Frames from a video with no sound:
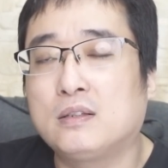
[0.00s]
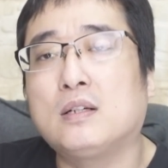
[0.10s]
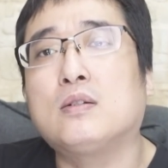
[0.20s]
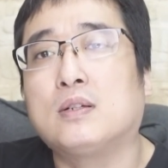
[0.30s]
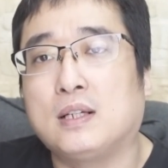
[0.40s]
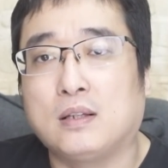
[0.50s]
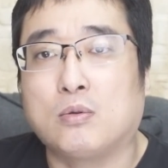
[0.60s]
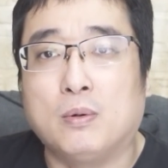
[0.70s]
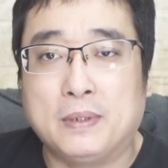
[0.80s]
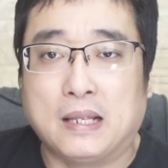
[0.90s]
这就是现在
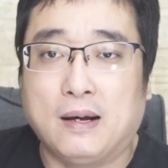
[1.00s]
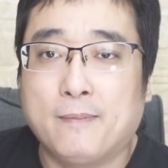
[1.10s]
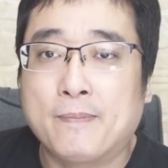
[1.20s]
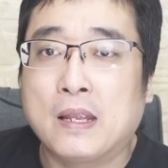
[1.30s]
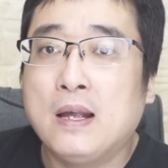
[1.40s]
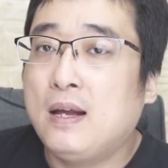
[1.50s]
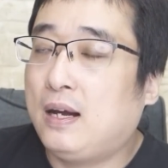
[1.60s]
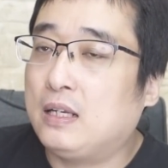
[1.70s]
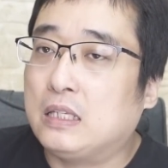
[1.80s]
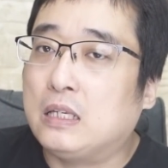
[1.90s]
国民党。
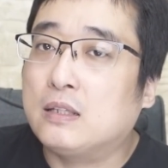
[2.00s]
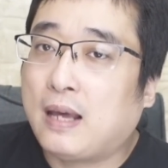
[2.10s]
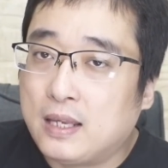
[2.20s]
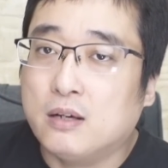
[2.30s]
啊，你蔡